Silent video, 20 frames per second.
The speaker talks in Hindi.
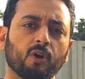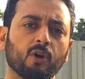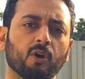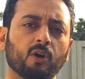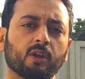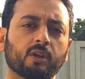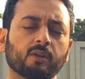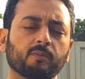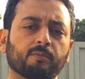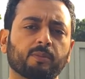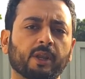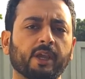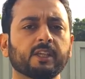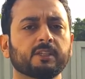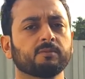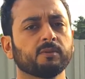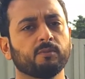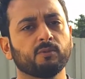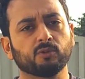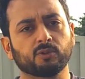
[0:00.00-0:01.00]
और
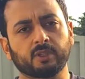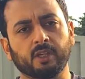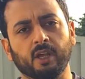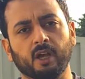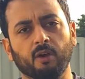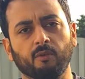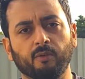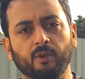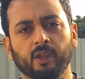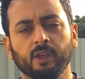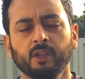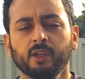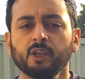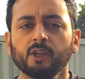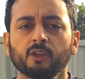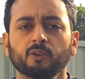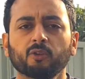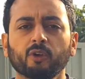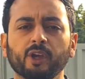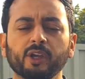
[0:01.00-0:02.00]
प्राइस में भी उससे हाफ है
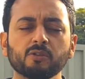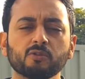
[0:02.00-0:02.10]
तो